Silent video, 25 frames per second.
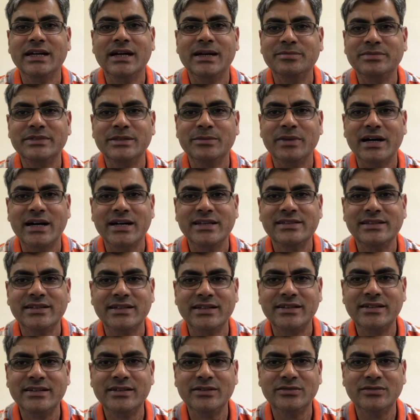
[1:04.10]
आपसे बात
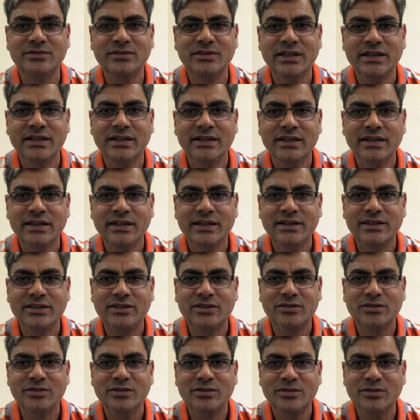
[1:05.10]
कर रहा हूँ
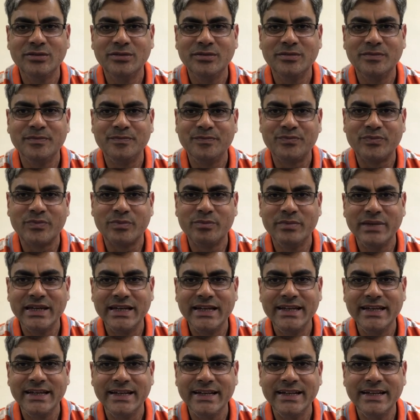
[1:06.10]
तो
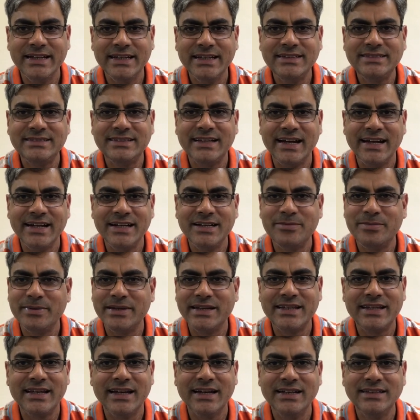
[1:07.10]
मेरी इनर साइड पे
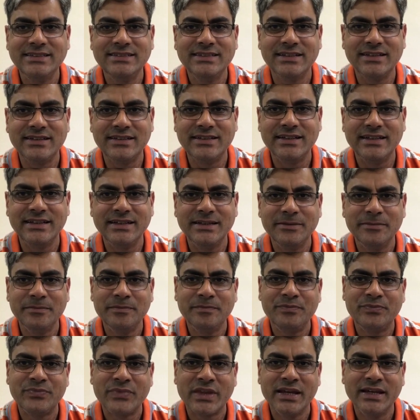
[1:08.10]
क्या चल रहा है
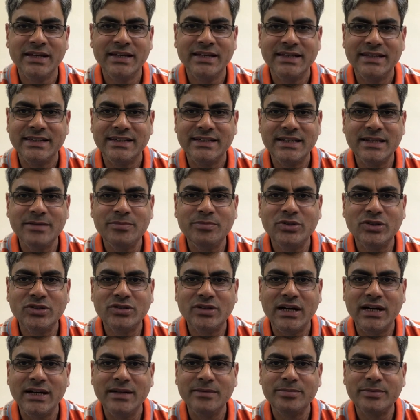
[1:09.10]
ये
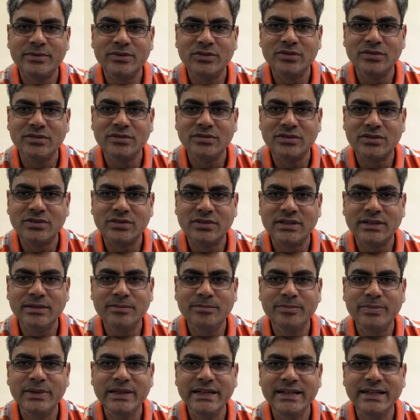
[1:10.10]
बुक आपको
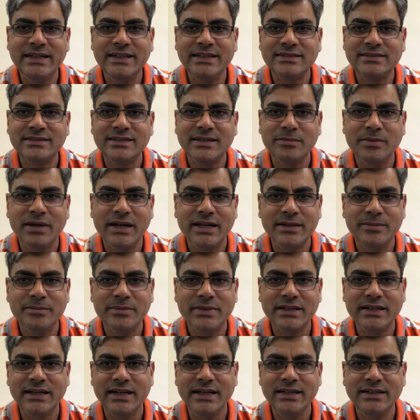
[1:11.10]
कंप्लीट इसके बारे
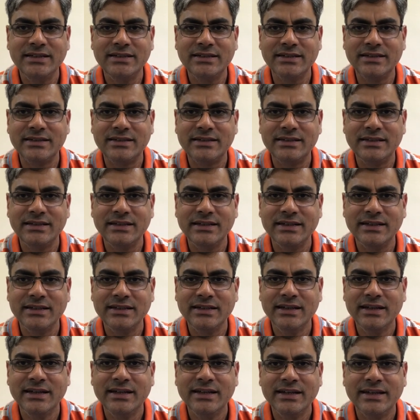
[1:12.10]
में गाइड करती है
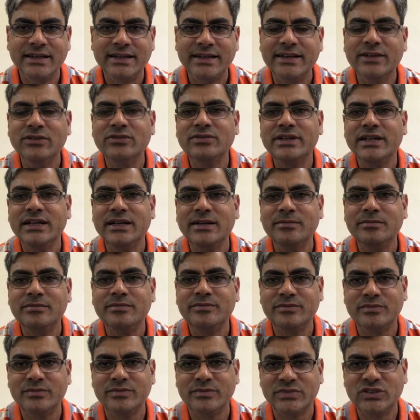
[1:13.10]
क्योंकि हम
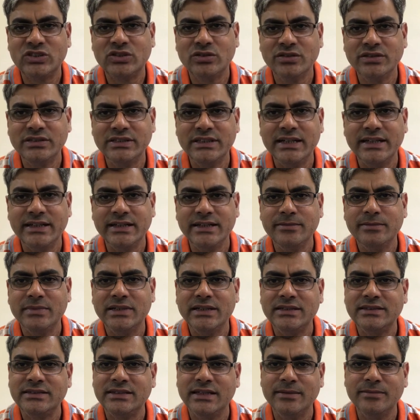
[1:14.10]
सोशल
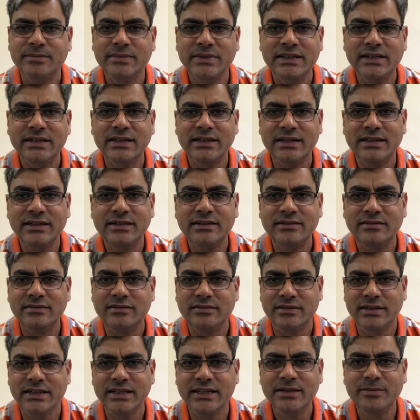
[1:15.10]
एनिमल्स हमने हर
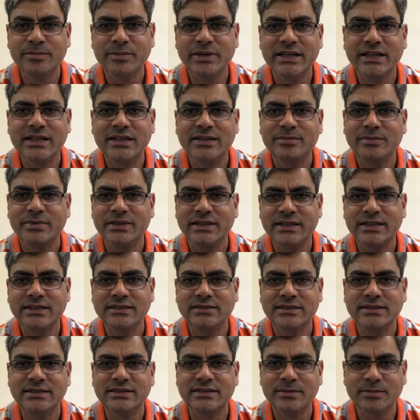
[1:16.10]
एक मिनट में
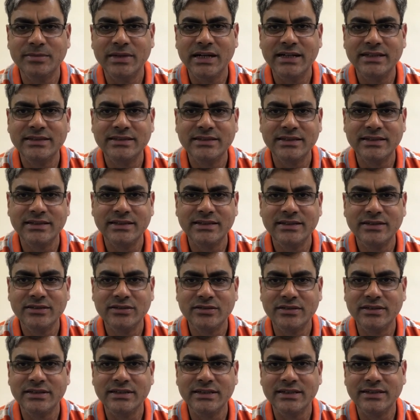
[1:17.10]
किसी से बात करनी
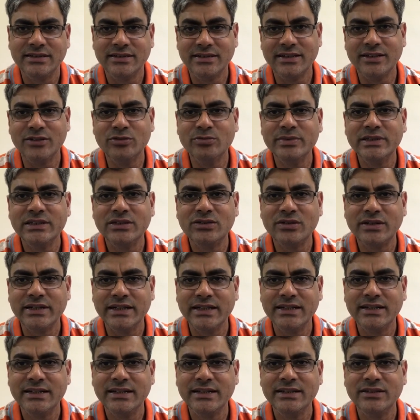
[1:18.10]
होती है घरों में तो
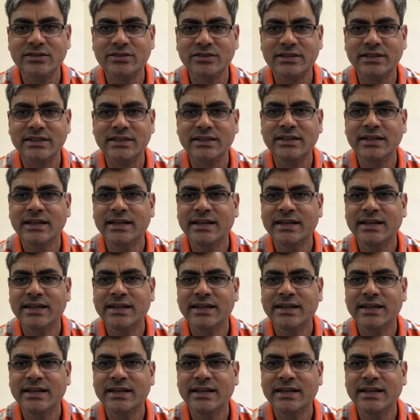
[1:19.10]
रहना नहीं होता